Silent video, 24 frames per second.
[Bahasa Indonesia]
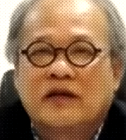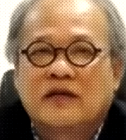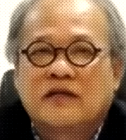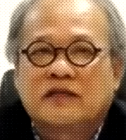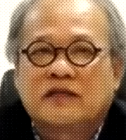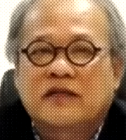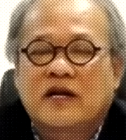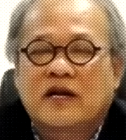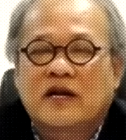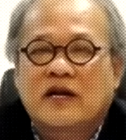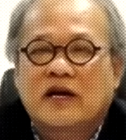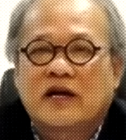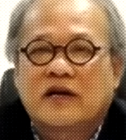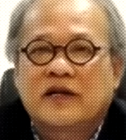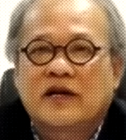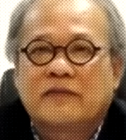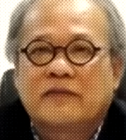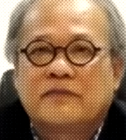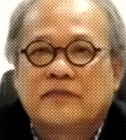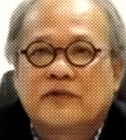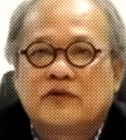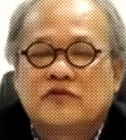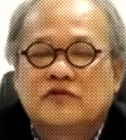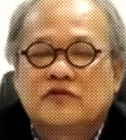
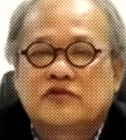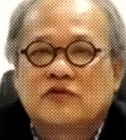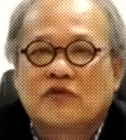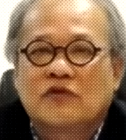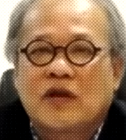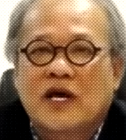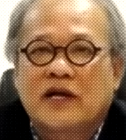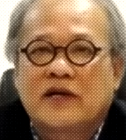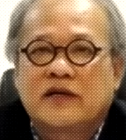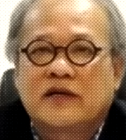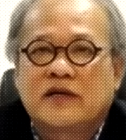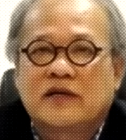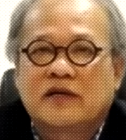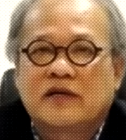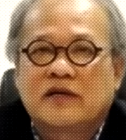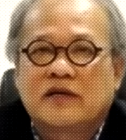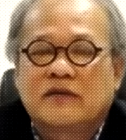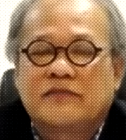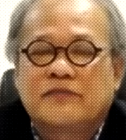terhadap usulan